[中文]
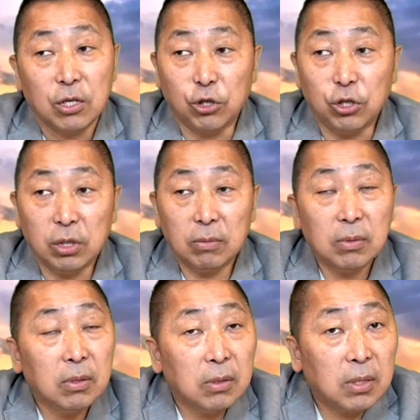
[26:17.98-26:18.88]
可是
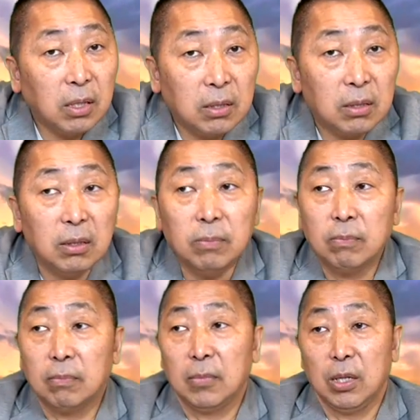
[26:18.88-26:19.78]
这一次，
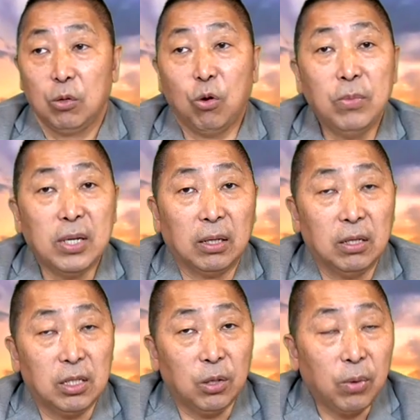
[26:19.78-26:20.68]
国民党
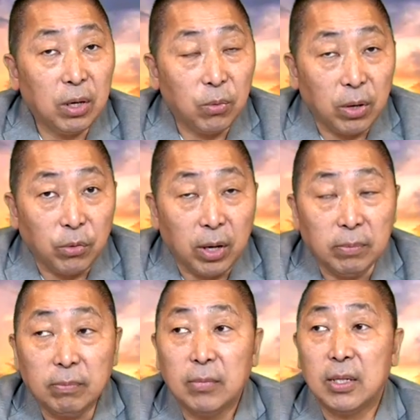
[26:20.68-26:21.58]
的几位的委员
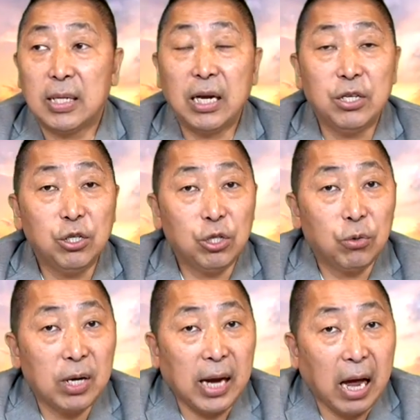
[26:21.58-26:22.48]
在临时
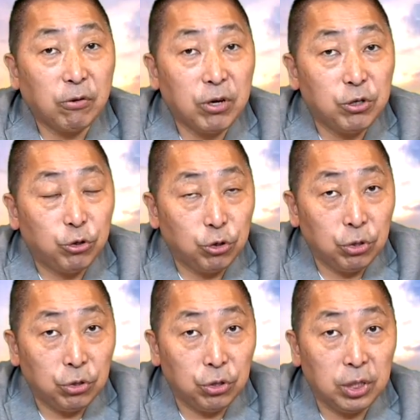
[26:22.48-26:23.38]
会开会
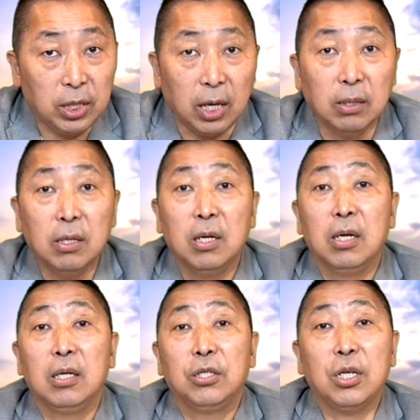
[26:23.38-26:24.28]
之之前
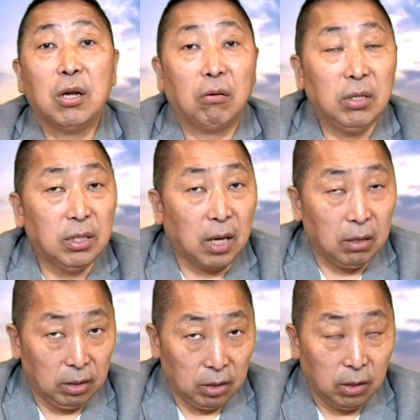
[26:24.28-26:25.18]
进到议
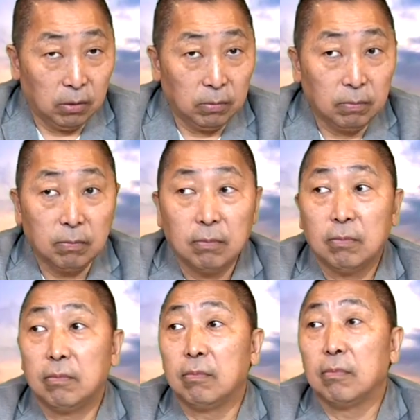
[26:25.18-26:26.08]
场里头，
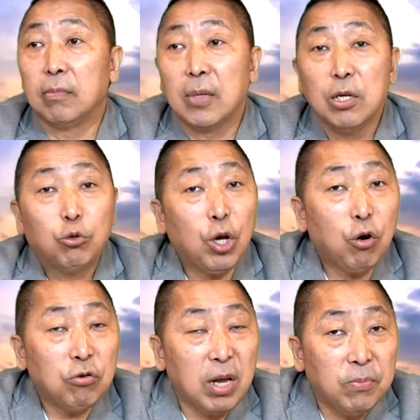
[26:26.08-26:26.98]
最
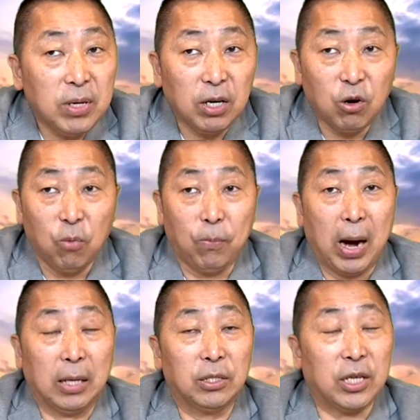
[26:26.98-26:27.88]
后能不能够
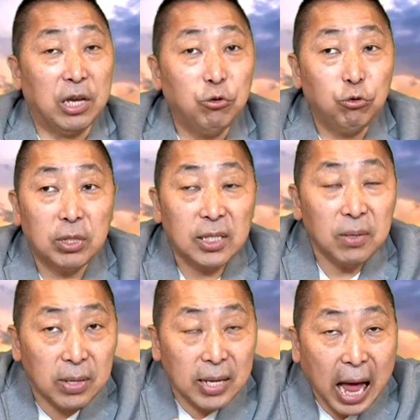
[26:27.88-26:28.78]
把陈局
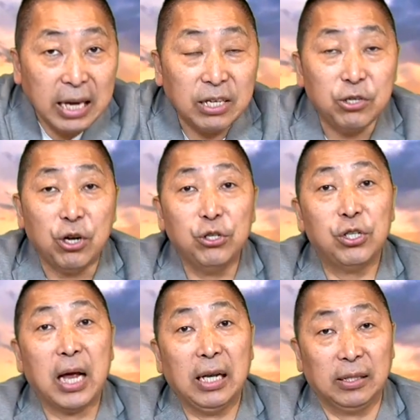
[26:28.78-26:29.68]
这么烂的人
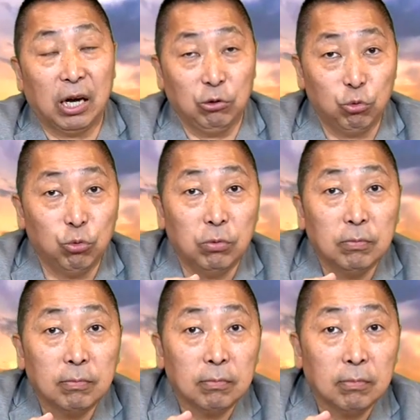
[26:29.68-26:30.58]
事案挡住？
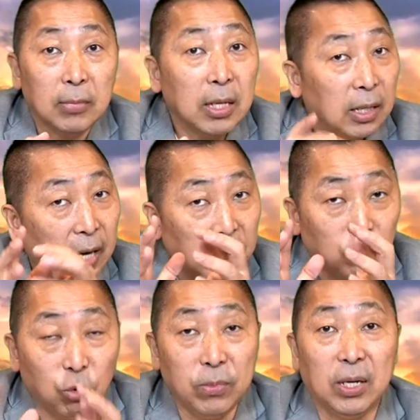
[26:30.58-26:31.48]
看你
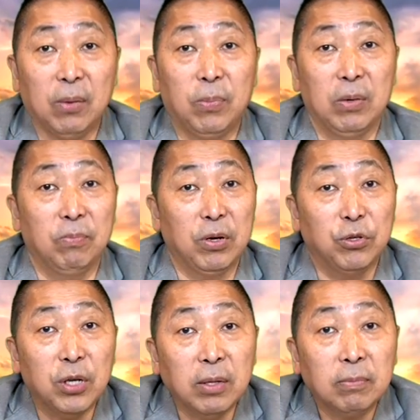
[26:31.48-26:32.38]
国民党本
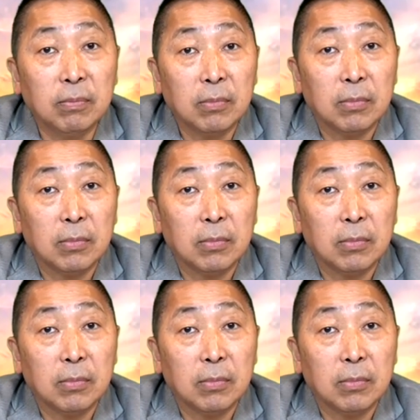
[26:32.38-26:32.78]
本身，